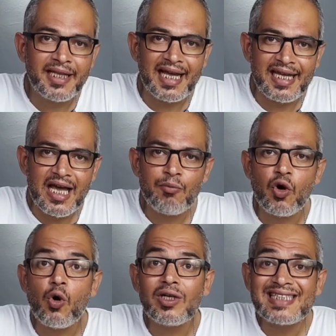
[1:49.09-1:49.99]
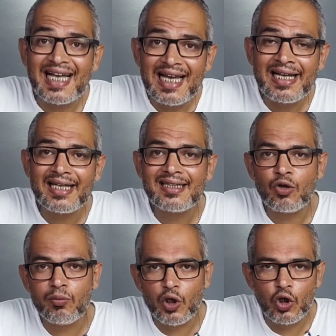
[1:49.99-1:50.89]
من ايام وهو زعلان
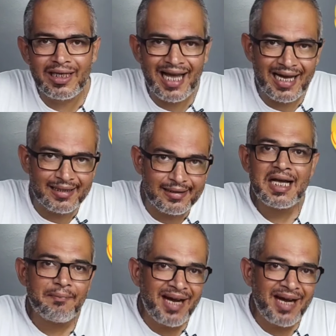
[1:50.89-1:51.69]
جدا وبيقول لي الحقني